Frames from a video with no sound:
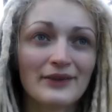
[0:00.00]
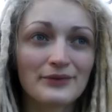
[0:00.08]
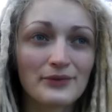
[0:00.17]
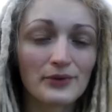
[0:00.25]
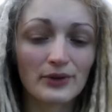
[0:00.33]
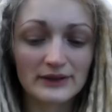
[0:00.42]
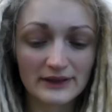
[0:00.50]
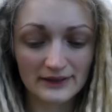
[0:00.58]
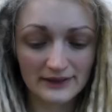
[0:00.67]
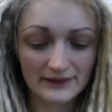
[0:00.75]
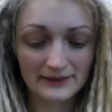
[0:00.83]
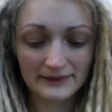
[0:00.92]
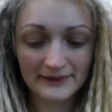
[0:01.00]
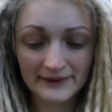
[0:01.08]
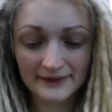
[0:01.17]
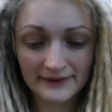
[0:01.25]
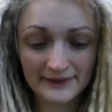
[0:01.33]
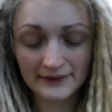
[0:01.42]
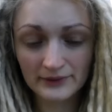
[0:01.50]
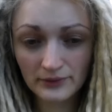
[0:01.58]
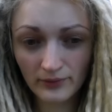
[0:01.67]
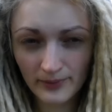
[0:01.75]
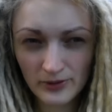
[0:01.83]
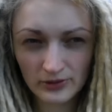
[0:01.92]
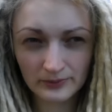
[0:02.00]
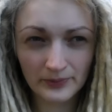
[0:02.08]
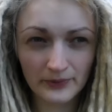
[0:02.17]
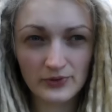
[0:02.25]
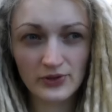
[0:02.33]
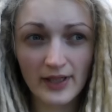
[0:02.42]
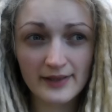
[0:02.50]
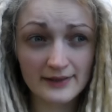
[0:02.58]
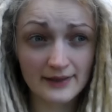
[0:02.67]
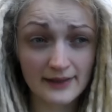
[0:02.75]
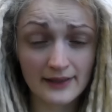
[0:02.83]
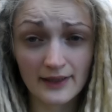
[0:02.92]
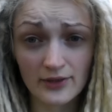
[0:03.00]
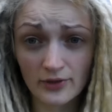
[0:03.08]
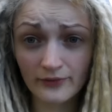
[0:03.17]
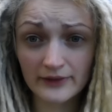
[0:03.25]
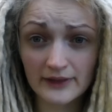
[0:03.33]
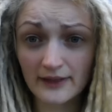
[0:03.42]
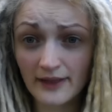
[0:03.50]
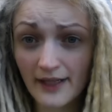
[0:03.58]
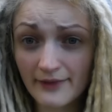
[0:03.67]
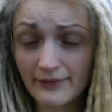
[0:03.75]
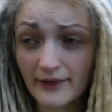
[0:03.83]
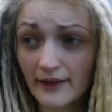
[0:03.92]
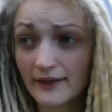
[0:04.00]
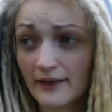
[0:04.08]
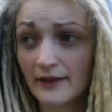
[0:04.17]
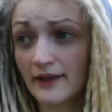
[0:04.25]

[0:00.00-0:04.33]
вот, э, ну, в общем, получается такие еще фотография,